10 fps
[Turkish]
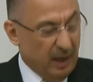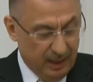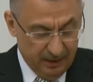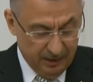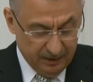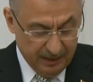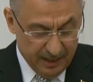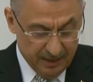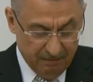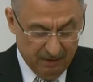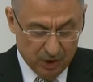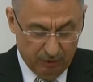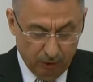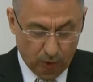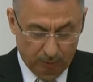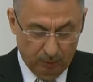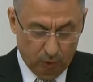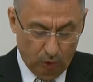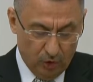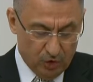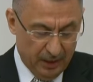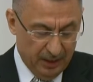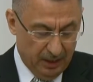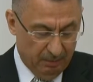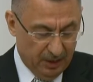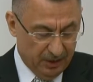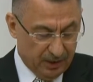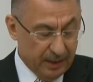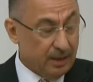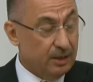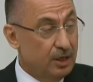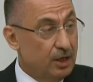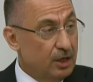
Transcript: bakanlıklar ve sivil toplum kuruluşları ile birlikte